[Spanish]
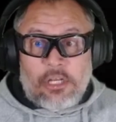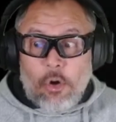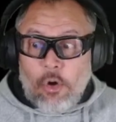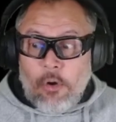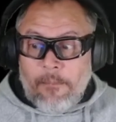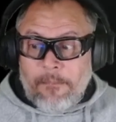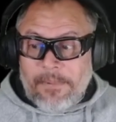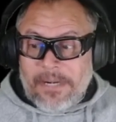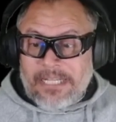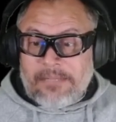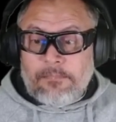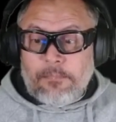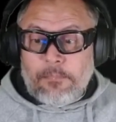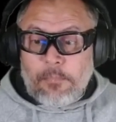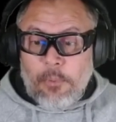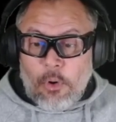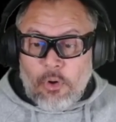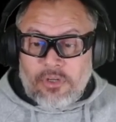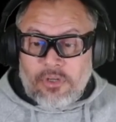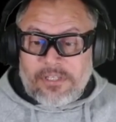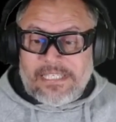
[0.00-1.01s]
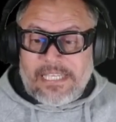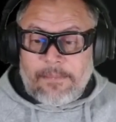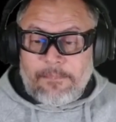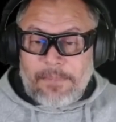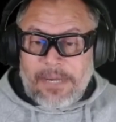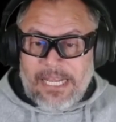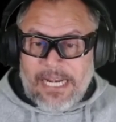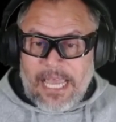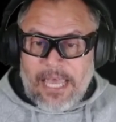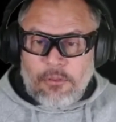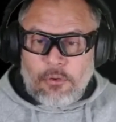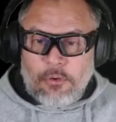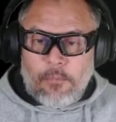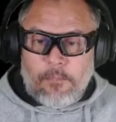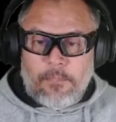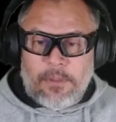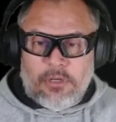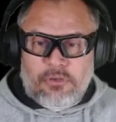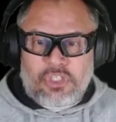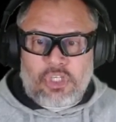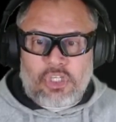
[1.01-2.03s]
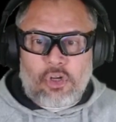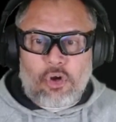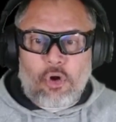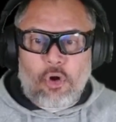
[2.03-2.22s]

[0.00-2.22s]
compran por separado, pero si lo